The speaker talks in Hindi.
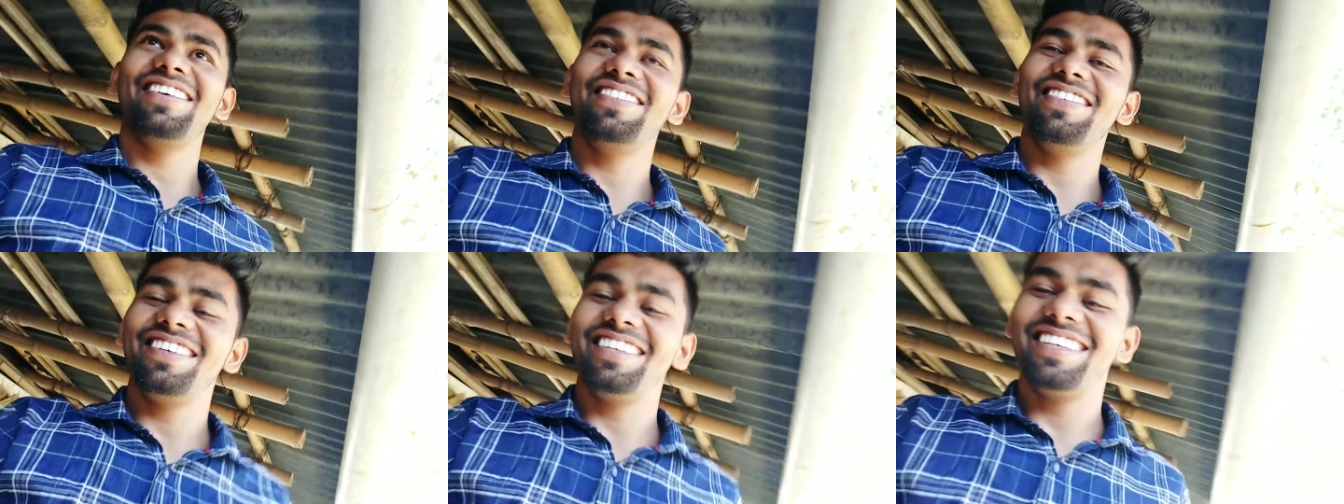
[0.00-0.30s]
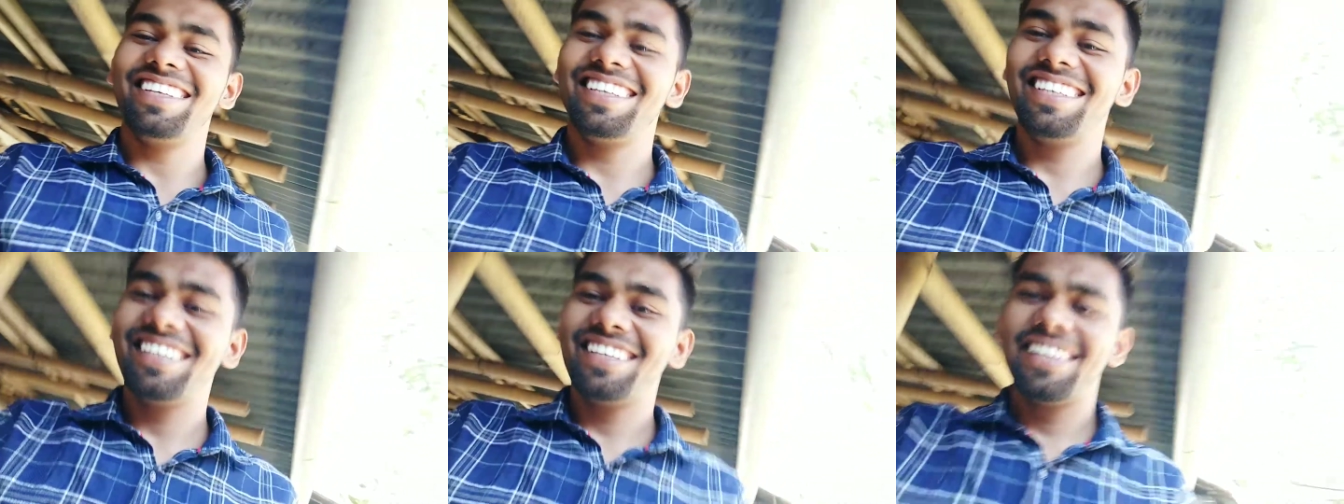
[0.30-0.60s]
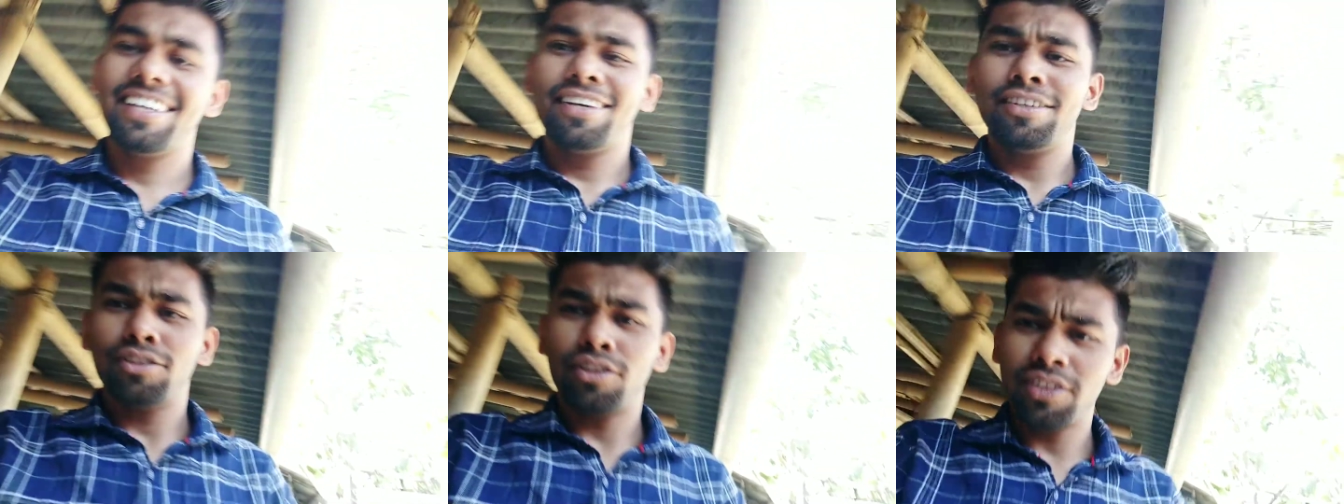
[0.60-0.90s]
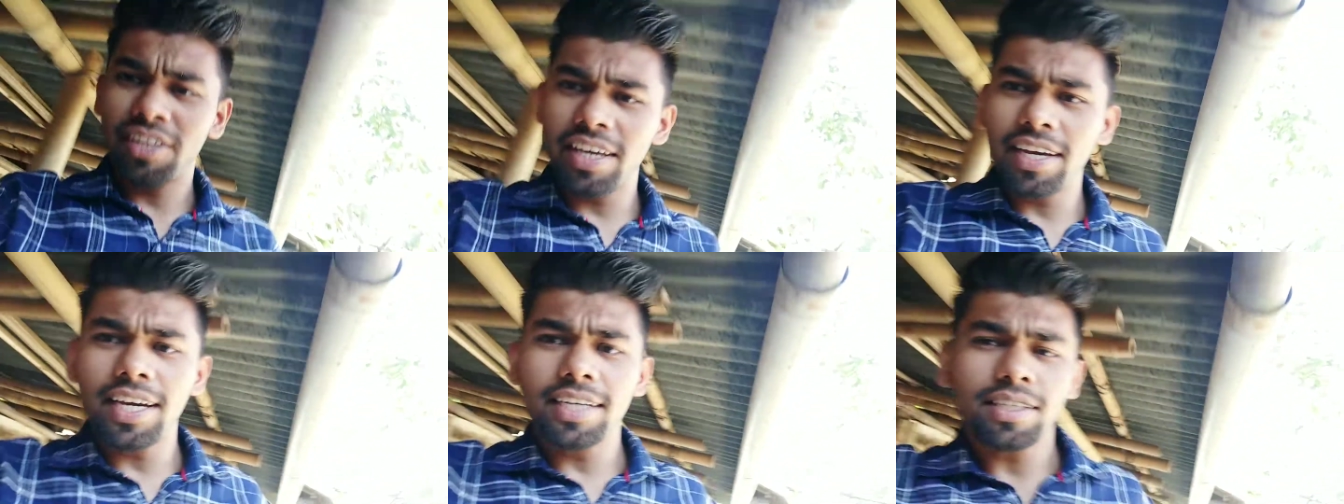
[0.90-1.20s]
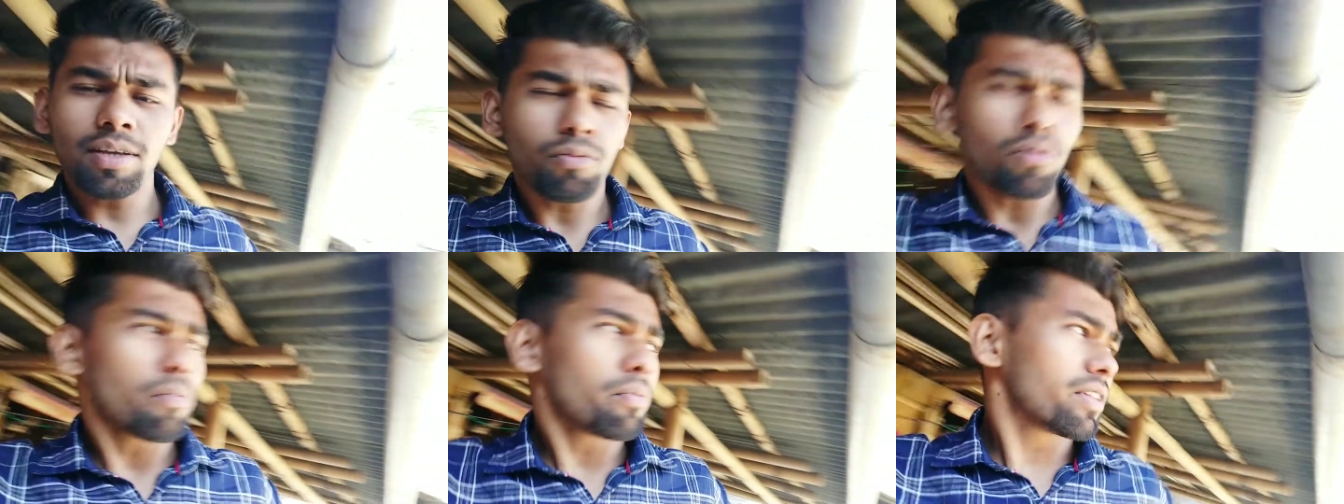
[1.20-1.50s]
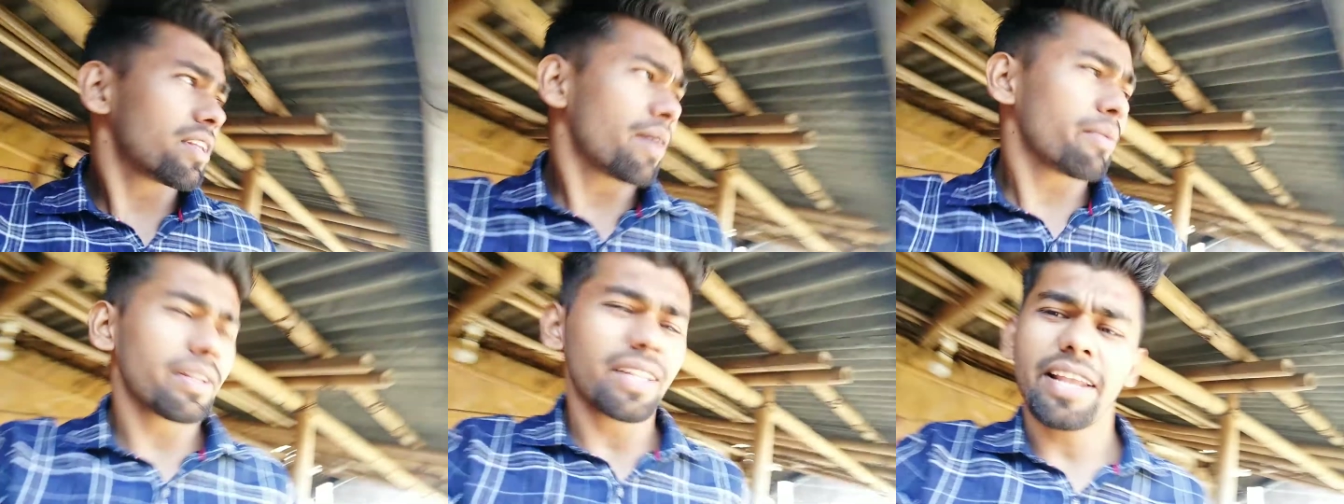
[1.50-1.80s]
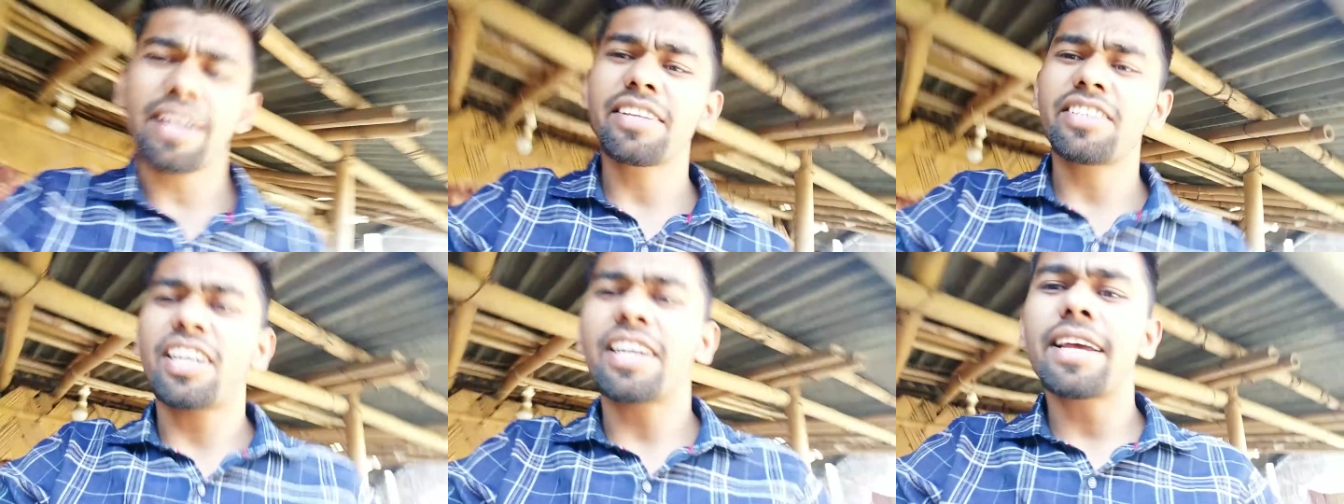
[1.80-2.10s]
ए बी तो ठीक है गाइस आपको मिलते हैं अभी
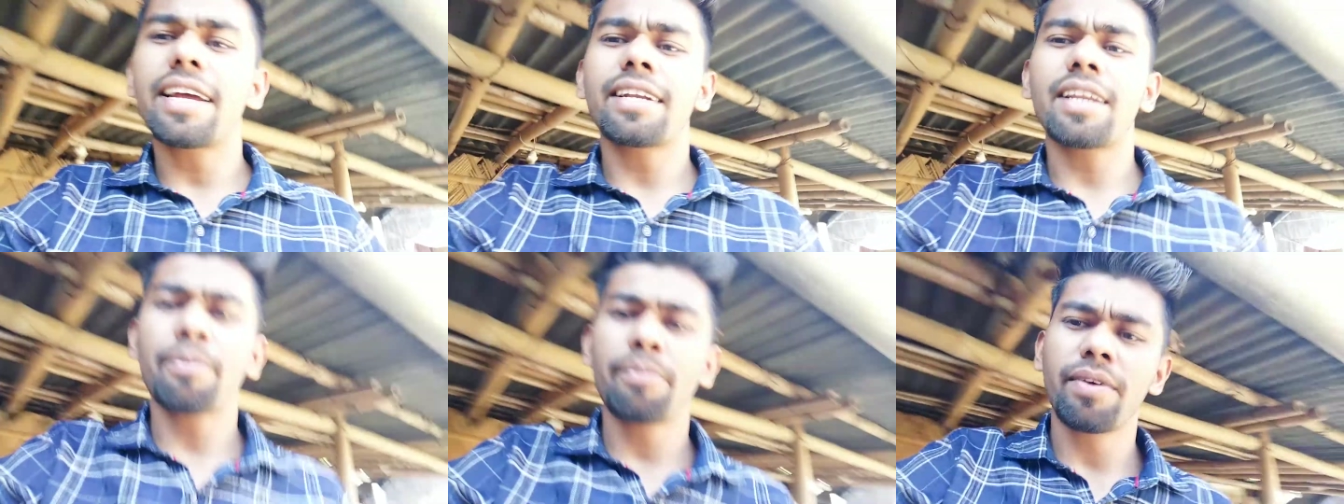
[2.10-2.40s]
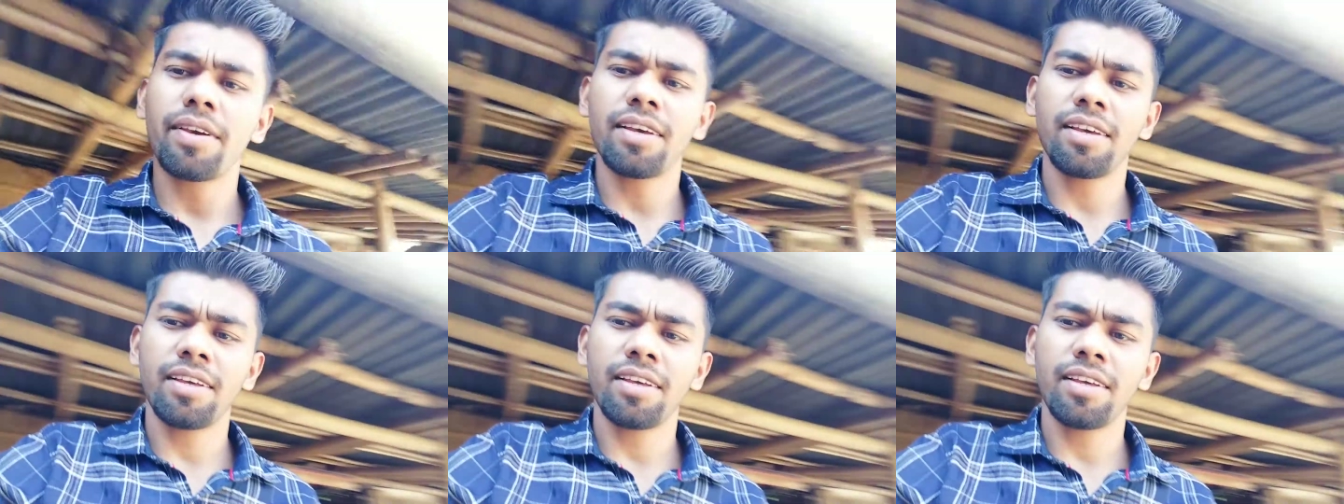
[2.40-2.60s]
डायरेक्ट जाने का टाइम है